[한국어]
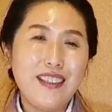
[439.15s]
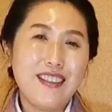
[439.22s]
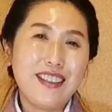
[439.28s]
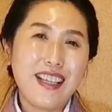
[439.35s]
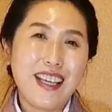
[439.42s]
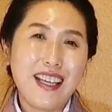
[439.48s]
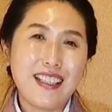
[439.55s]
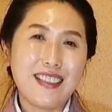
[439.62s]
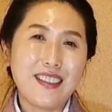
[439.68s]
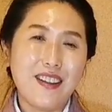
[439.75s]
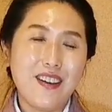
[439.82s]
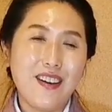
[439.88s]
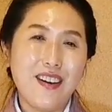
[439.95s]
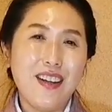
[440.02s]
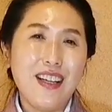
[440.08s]
이렇게
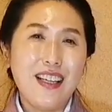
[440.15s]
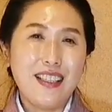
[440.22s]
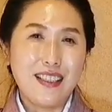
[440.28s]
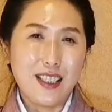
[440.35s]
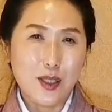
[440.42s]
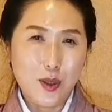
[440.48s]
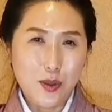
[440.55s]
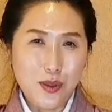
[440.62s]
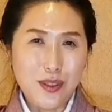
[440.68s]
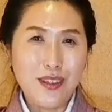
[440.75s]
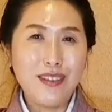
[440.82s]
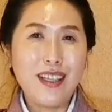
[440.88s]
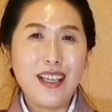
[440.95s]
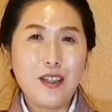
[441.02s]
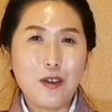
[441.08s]
해서 이제
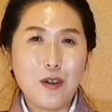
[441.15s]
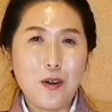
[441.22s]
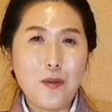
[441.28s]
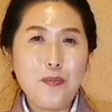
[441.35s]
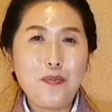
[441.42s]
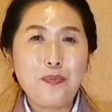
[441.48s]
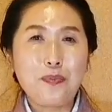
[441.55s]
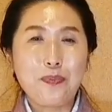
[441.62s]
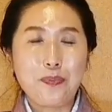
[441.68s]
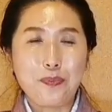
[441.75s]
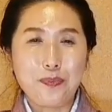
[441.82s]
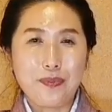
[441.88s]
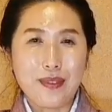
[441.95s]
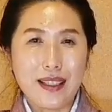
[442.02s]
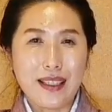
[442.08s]
순서대로
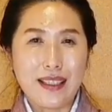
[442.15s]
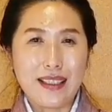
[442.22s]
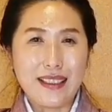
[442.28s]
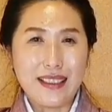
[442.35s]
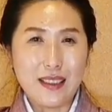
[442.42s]
음,